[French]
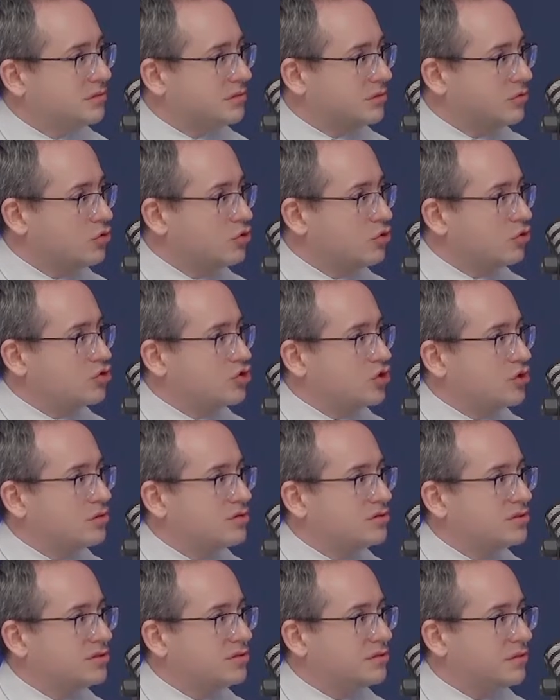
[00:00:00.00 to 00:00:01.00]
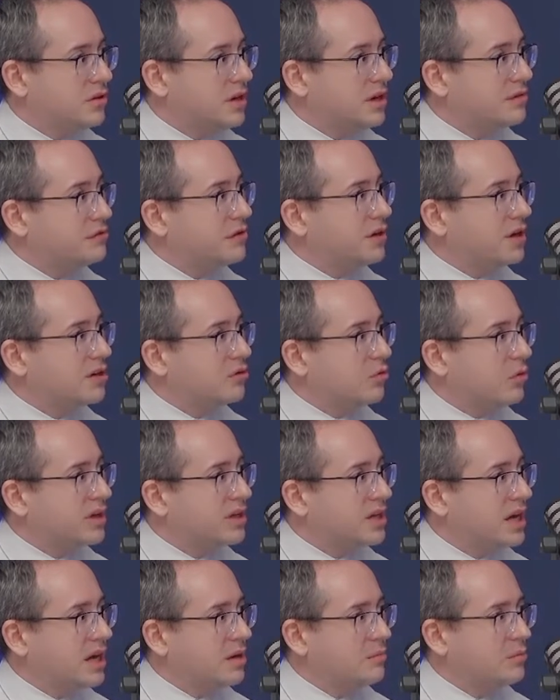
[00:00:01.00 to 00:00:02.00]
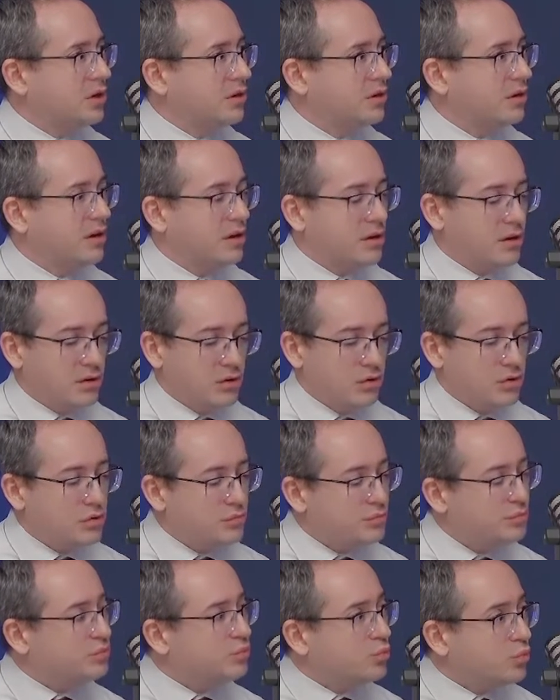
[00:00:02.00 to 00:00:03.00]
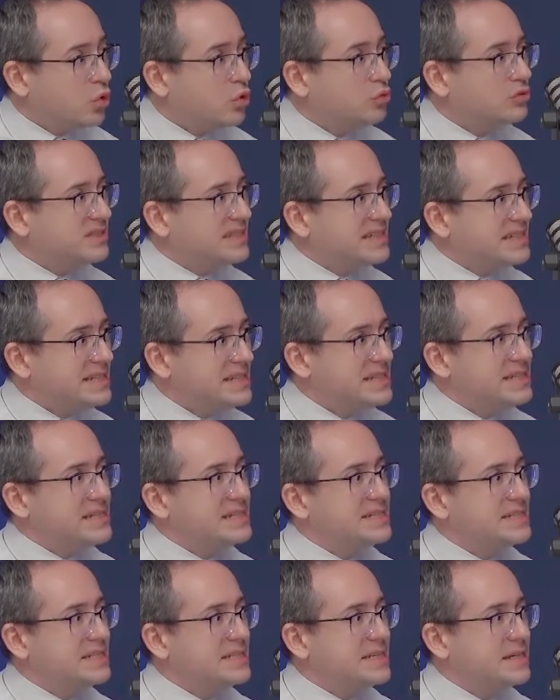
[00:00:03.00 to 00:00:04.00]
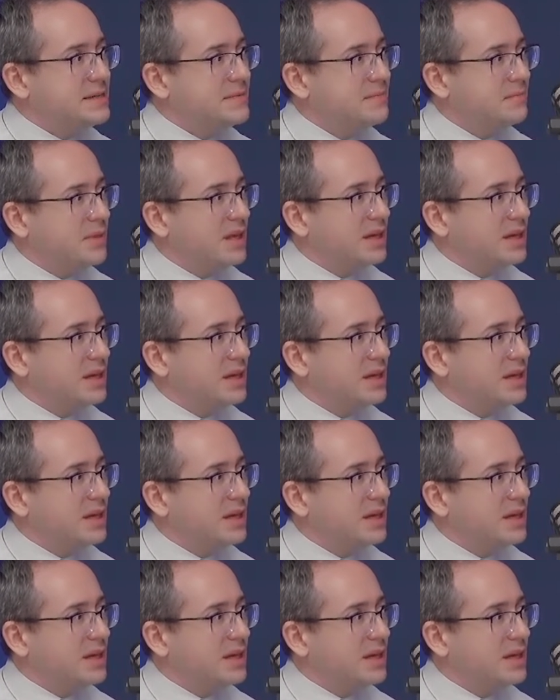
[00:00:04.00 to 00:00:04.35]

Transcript: L'urgence, l'affaire incroyable, le côté initié.